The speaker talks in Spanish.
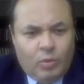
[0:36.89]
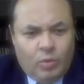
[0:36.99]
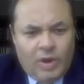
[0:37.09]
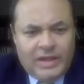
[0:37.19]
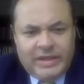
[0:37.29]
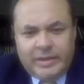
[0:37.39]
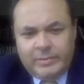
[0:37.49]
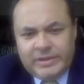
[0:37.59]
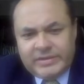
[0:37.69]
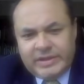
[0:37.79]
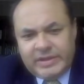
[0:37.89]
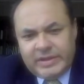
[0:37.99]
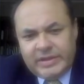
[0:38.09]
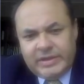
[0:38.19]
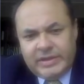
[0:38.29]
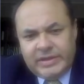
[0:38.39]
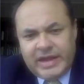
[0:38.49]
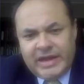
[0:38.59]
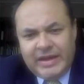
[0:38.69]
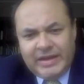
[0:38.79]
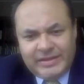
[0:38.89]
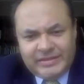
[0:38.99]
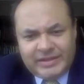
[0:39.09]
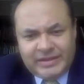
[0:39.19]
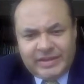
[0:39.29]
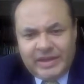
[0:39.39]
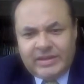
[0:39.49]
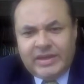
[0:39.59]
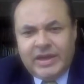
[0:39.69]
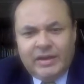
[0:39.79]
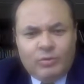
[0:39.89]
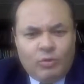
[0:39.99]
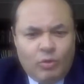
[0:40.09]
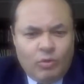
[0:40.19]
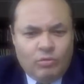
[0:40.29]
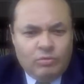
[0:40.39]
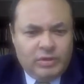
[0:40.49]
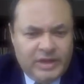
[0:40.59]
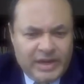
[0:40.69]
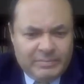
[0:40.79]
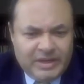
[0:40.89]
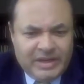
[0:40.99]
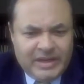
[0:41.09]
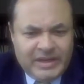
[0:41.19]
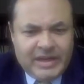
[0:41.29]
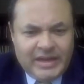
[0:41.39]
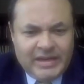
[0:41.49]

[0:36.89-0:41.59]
cuál debe ser la estrategia con la minería.